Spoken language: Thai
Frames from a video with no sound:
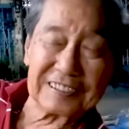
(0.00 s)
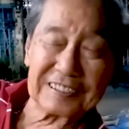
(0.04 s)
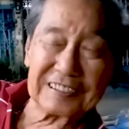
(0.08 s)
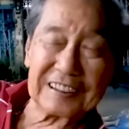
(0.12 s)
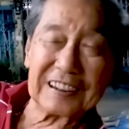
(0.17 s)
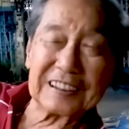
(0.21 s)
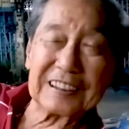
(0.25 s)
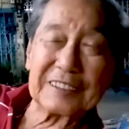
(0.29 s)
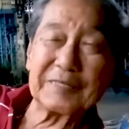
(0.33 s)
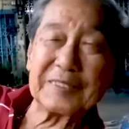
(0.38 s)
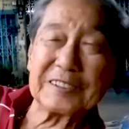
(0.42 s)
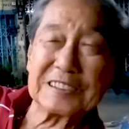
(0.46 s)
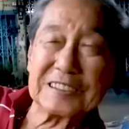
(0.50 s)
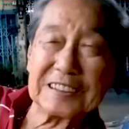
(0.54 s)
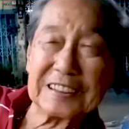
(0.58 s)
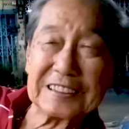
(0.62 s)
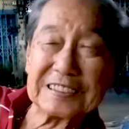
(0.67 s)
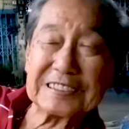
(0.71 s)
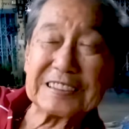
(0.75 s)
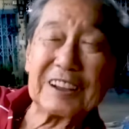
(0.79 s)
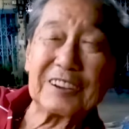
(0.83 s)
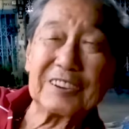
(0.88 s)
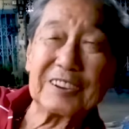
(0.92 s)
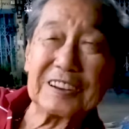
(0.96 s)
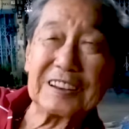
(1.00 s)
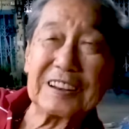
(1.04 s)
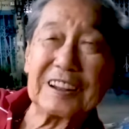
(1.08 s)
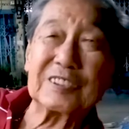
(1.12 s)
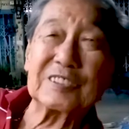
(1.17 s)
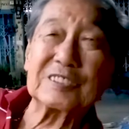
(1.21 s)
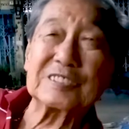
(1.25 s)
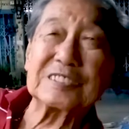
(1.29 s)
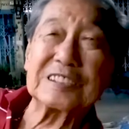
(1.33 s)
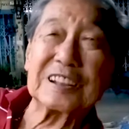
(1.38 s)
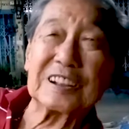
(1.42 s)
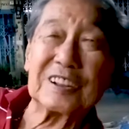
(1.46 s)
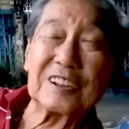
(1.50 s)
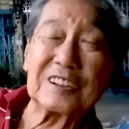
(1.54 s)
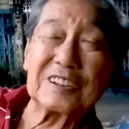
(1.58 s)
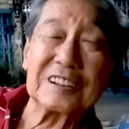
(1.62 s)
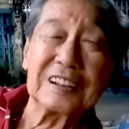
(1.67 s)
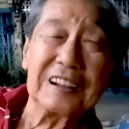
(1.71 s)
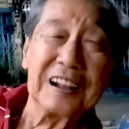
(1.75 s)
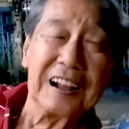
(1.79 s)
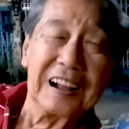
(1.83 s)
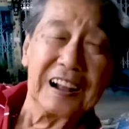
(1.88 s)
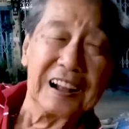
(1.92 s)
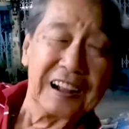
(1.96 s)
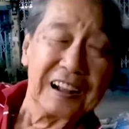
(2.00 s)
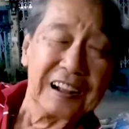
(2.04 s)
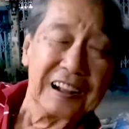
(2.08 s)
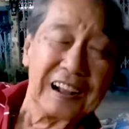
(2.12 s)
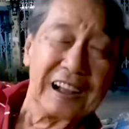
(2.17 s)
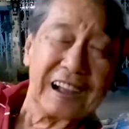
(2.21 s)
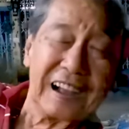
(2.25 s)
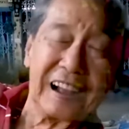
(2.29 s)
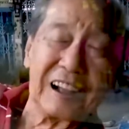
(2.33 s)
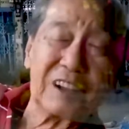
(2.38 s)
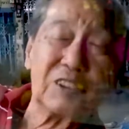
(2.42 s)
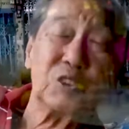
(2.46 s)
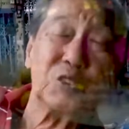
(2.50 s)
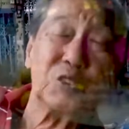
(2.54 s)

อย่างอย่างมาเชิญเจ้านี่แล้วแล้วก็หา